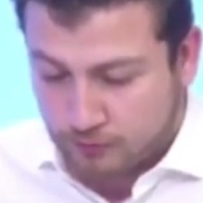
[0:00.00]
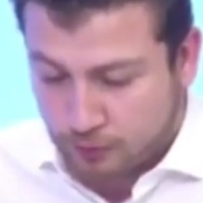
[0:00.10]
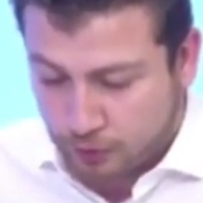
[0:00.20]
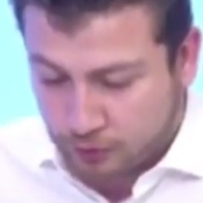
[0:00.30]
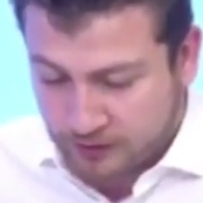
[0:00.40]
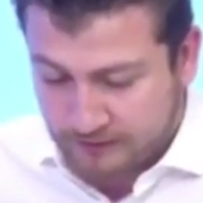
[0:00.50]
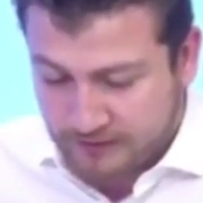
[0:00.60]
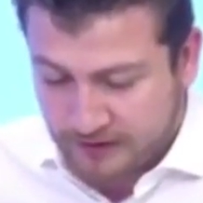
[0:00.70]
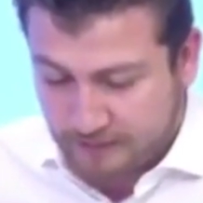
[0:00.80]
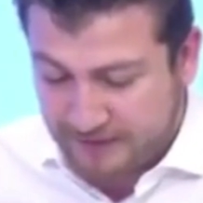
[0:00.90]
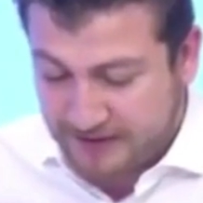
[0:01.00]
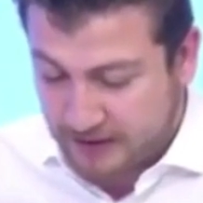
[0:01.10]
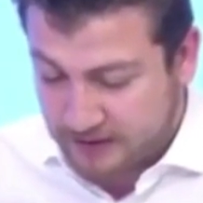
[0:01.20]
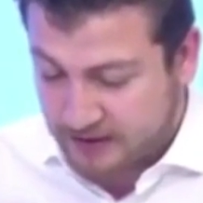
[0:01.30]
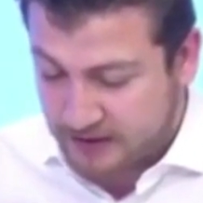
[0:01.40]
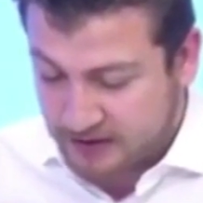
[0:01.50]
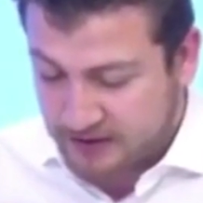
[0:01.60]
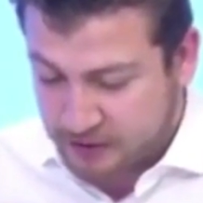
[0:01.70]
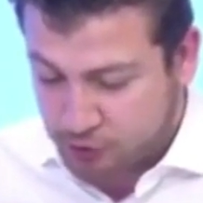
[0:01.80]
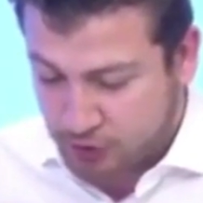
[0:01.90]
Bologna'da bir tek bir tane sadece
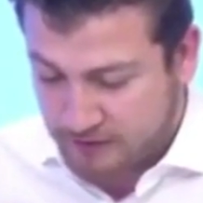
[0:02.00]
Destura